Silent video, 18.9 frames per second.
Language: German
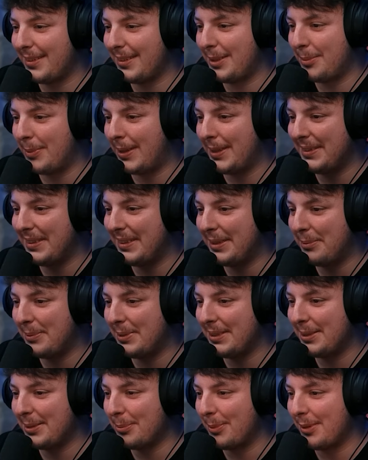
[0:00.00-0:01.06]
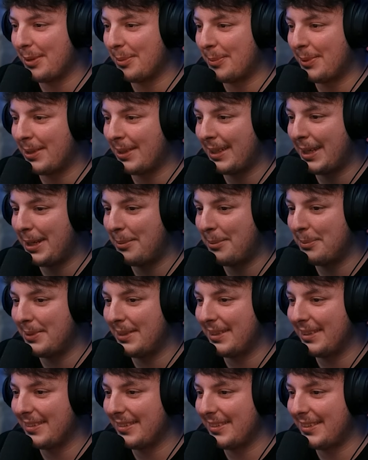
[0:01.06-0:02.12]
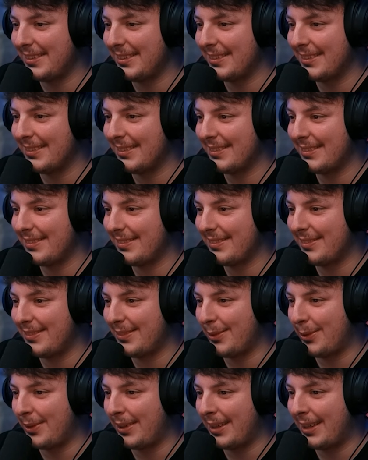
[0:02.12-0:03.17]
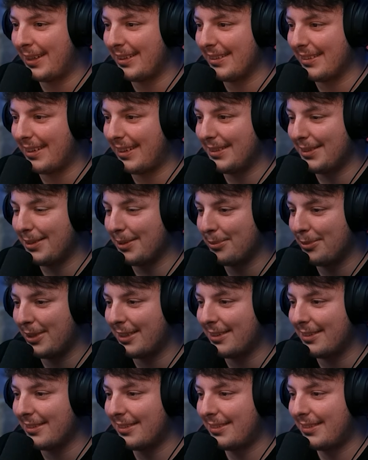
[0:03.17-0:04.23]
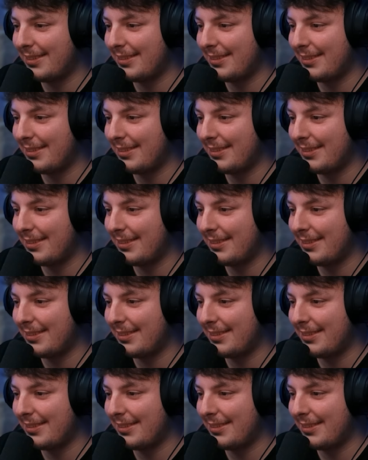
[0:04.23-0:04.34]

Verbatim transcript: Ich meinte damit, ich muss immer gambeln, dass ich hier noch ein geiles Item werde.